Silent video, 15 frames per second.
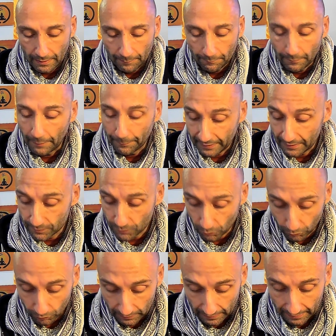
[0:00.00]
Ma presto
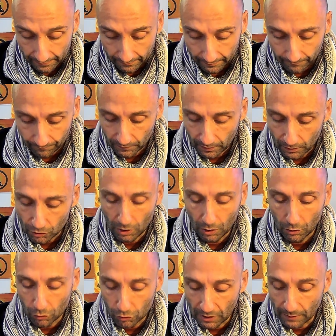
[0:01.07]
o tardi ci
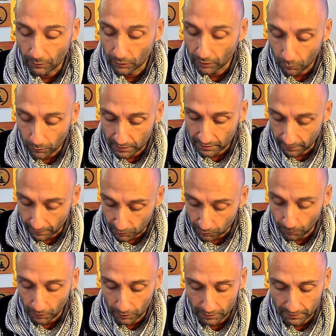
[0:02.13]
accorgiamo che queste
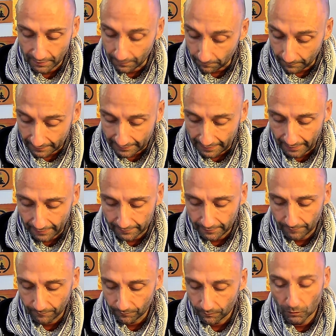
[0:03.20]
risposte
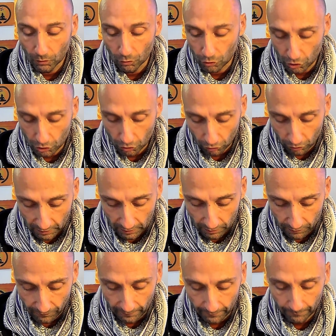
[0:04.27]
immediate non ci
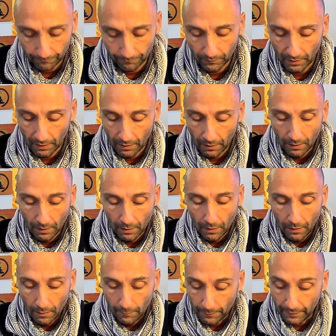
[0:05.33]
soddisfano,
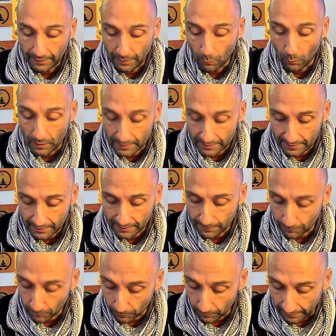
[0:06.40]
perché qualsiasi
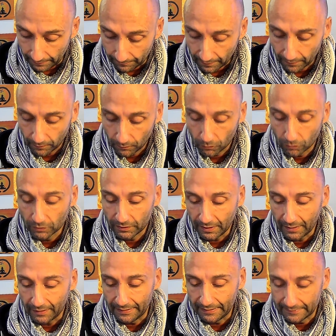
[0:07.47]
problema
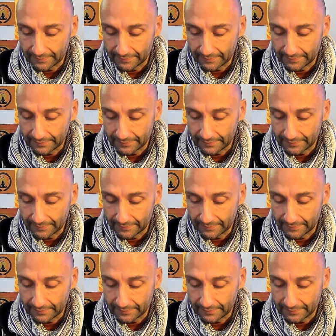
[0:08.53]
contiene in